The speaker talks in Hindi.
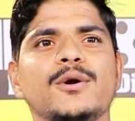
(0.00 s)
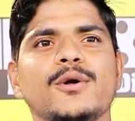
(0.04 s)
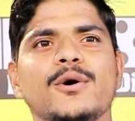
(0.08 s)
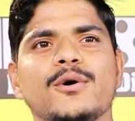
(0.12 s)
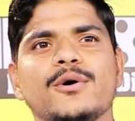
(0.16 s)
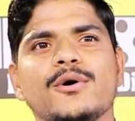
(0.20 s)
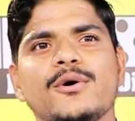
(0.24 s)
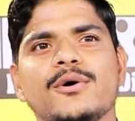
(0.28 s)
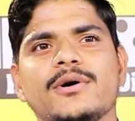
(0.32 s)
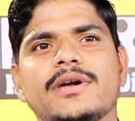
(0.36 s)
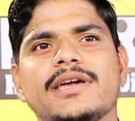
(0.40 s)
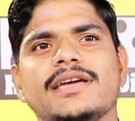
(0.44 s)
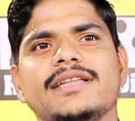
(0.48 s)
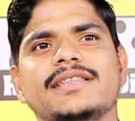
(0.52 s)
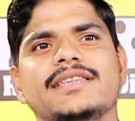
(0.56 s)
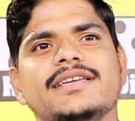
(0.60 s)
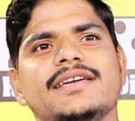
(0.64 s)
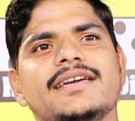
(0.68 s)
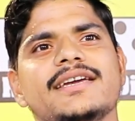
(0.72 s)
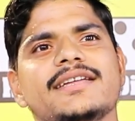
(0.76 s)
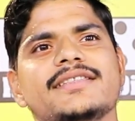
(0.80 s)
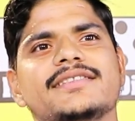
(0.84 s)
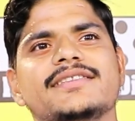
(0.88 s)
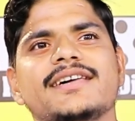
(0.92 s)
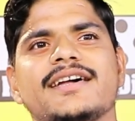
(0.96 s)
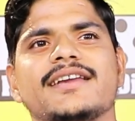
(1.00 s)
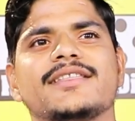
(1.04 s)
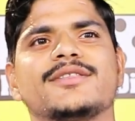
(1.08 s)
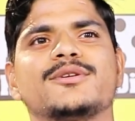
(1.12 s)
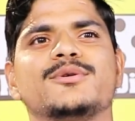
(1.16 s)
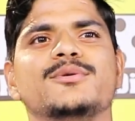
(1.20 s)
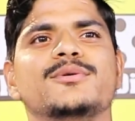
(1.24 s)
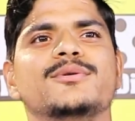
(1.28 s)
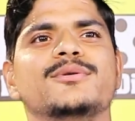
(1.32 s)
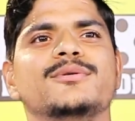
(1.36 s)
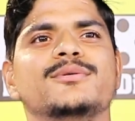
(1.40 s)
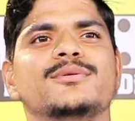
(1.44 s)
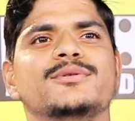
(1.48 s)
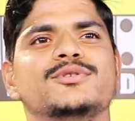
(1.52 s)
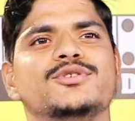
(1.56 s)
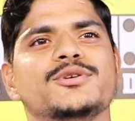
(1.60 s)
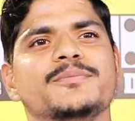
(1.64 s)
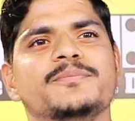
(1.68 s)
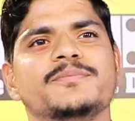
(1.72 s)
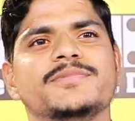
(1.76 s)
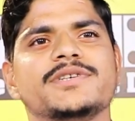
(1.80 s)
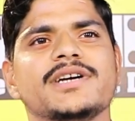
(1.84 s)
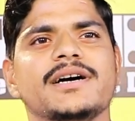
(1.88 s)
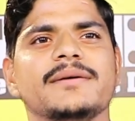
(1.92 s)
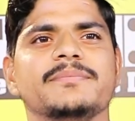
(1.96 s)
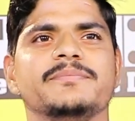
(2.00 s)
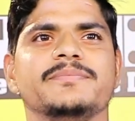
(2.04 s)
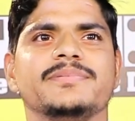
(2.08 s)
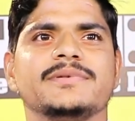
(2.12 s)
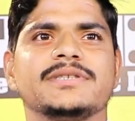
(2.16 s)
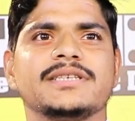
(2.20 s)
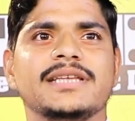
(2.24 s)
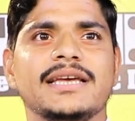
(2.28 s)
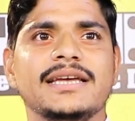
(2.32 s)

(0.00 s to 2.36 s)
लोगों के दिए दर्द को चुपचाप